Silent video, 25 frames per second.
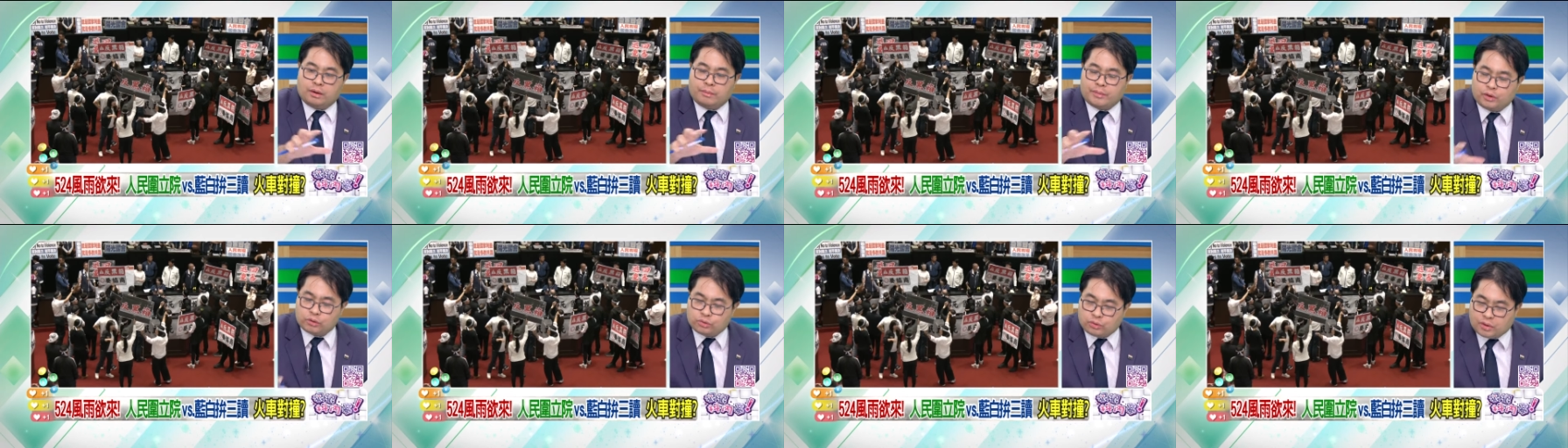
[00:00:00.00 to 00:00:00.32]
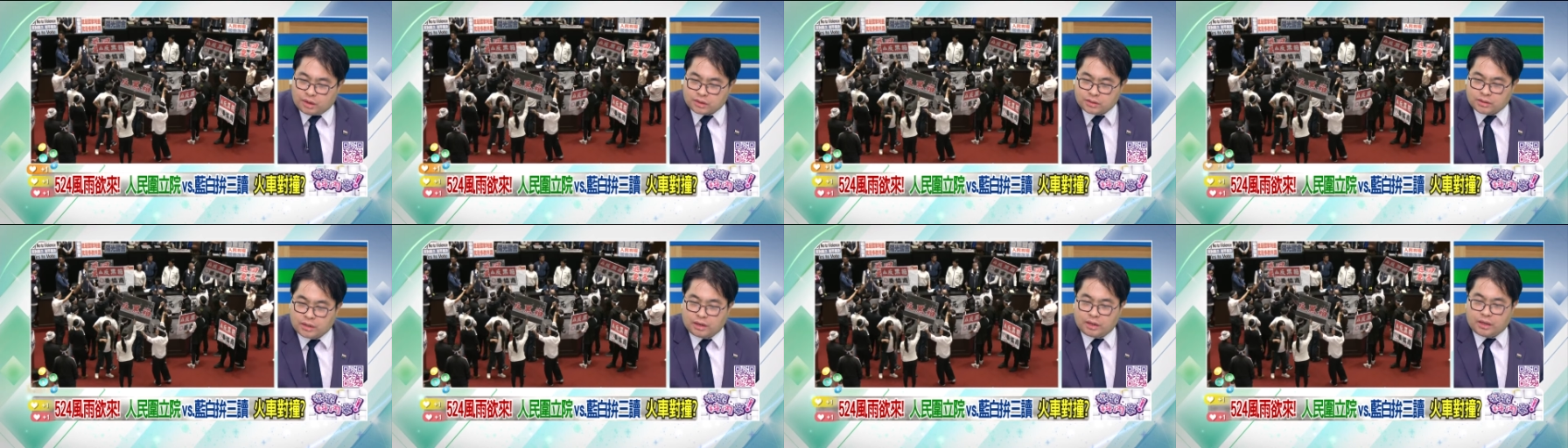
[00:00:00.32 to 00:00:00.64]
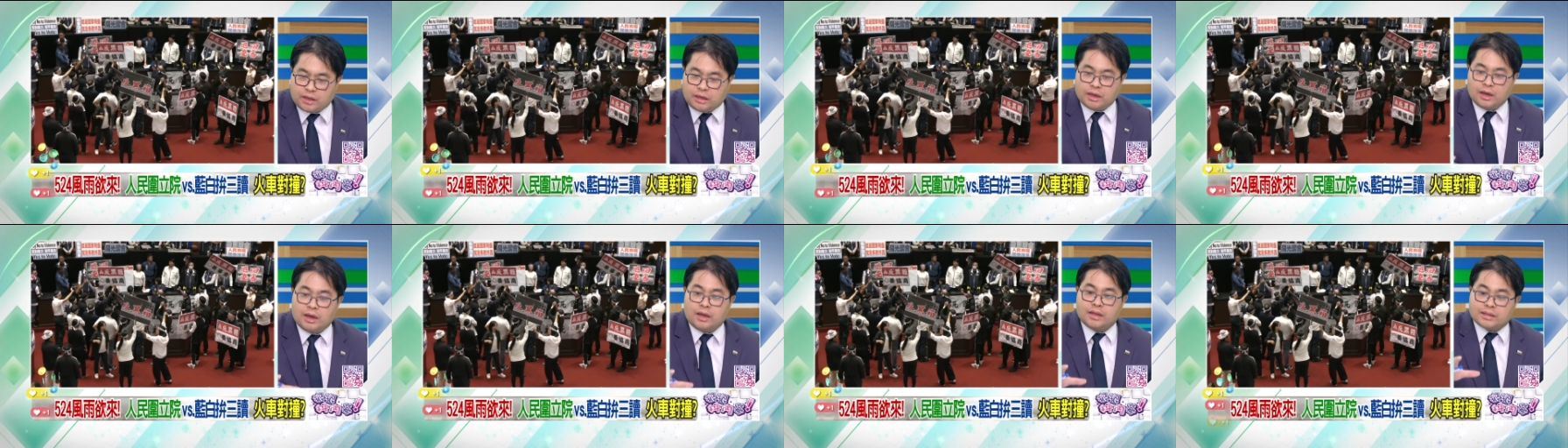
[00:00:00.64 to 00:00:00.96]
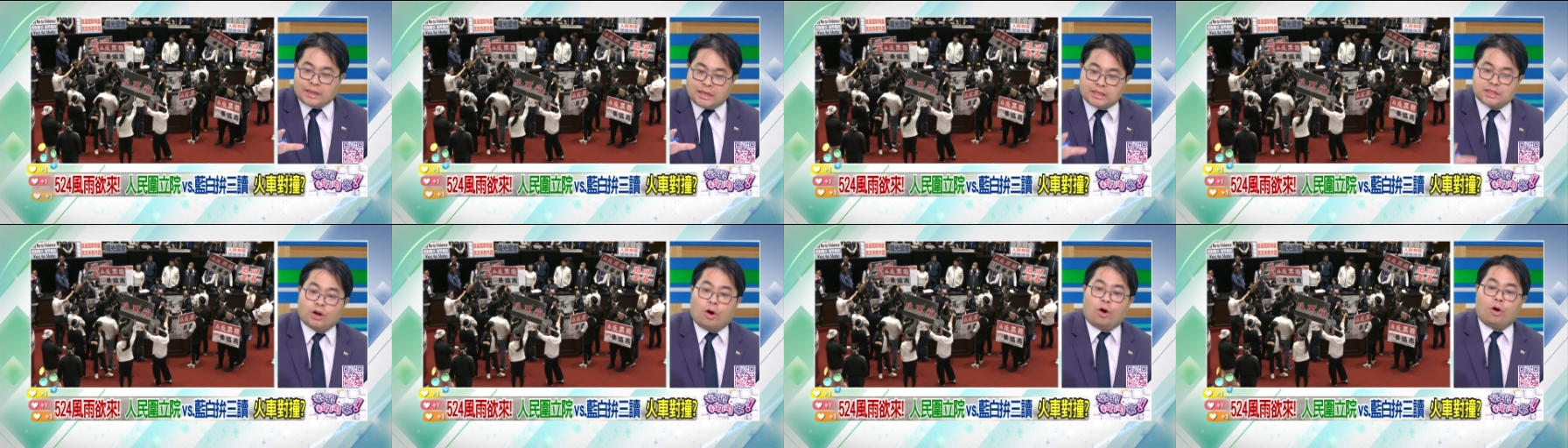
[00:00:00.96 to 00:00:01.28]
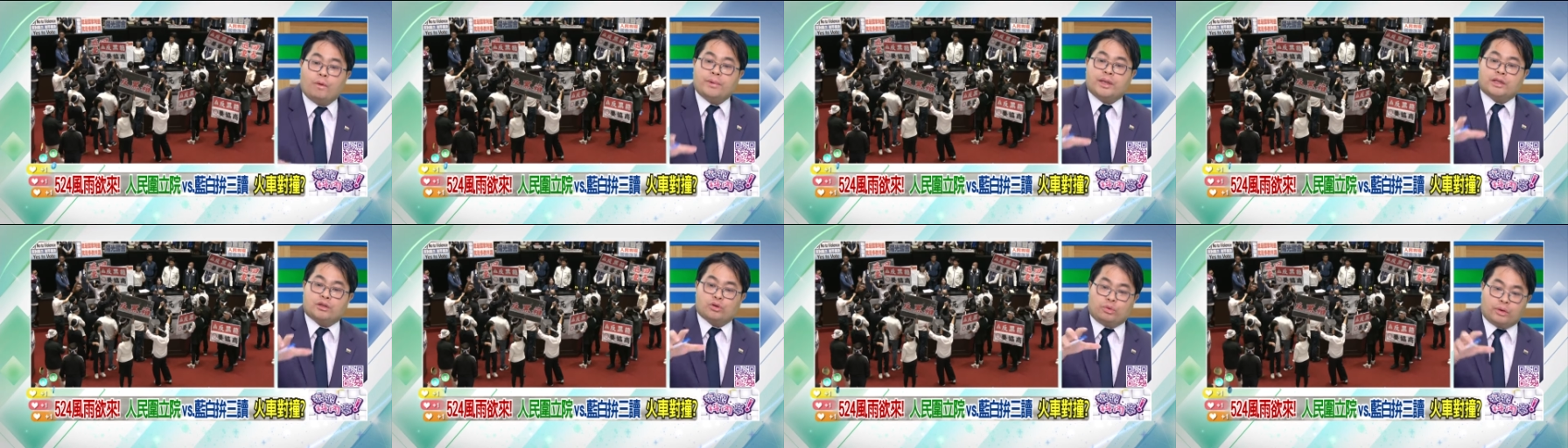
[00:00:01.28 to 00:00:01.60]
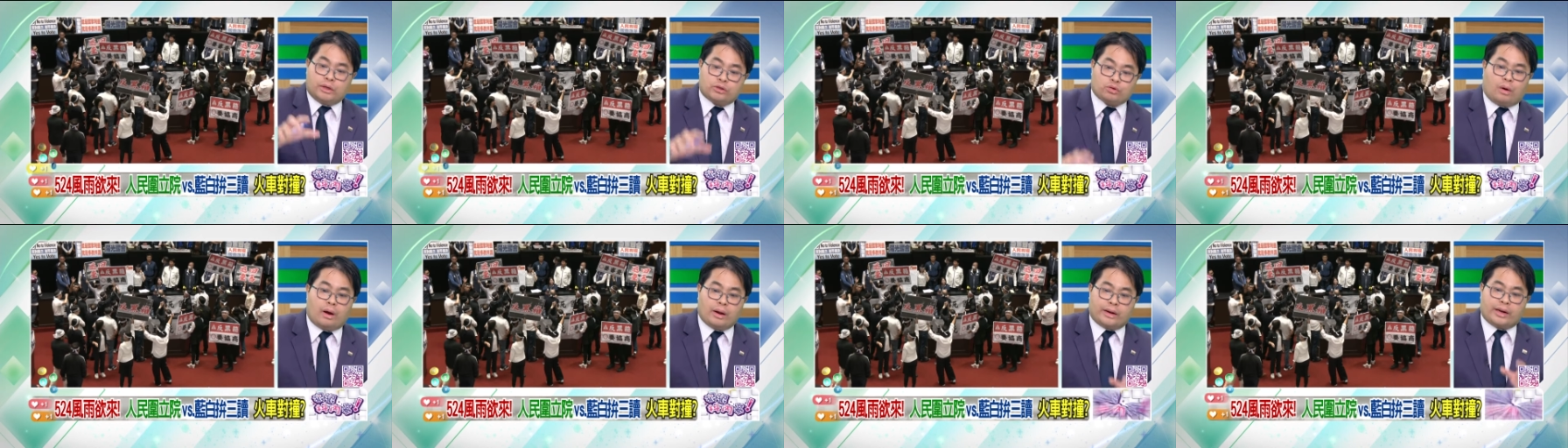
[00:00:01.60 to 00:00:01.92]
没有足料审议，但是后面就会
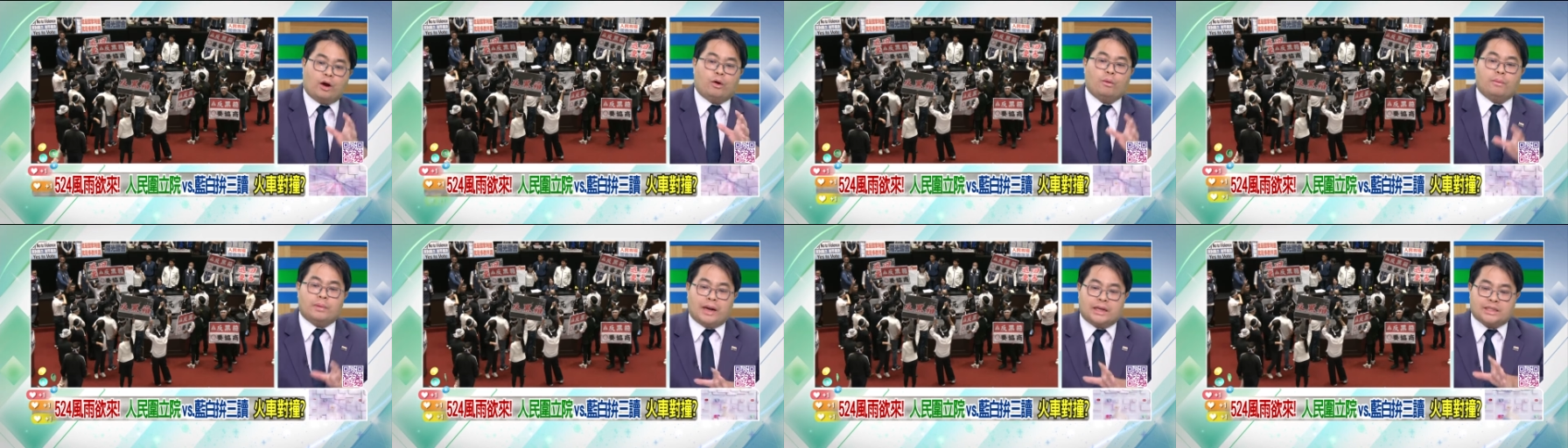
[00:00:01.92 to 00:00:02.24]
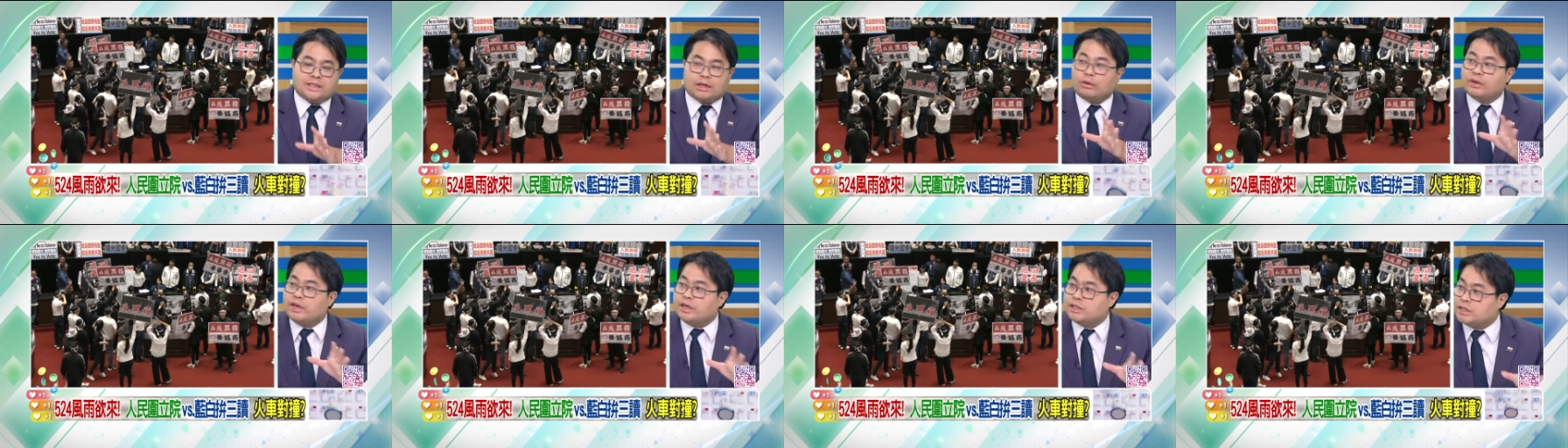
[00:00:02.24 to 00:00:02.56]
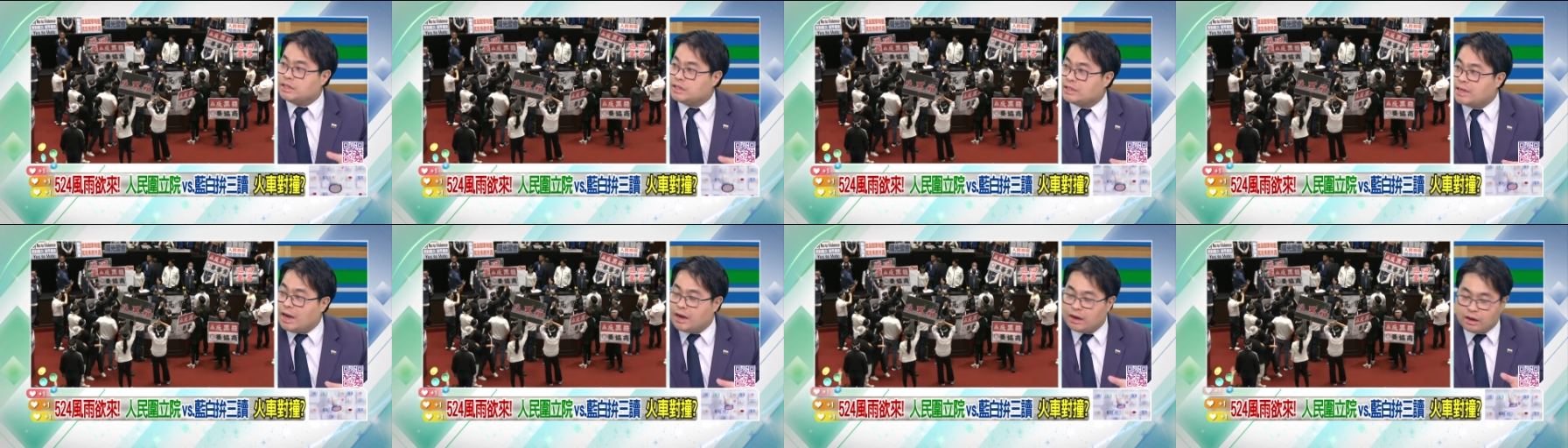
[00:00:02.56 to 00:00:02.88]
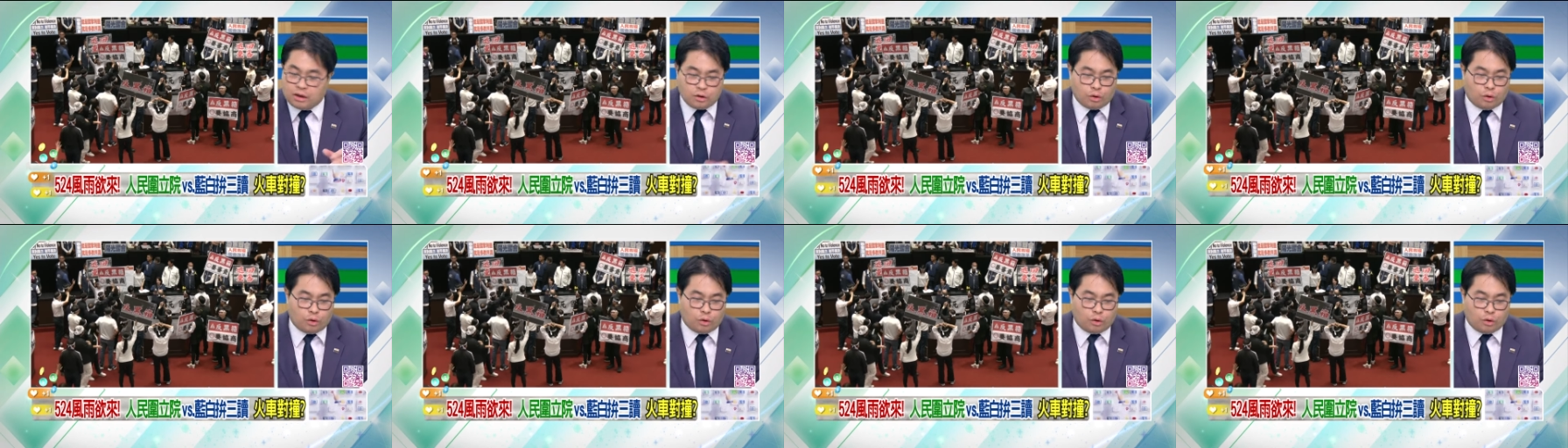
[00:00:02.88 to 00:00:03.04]
说，那我们来朝野协商，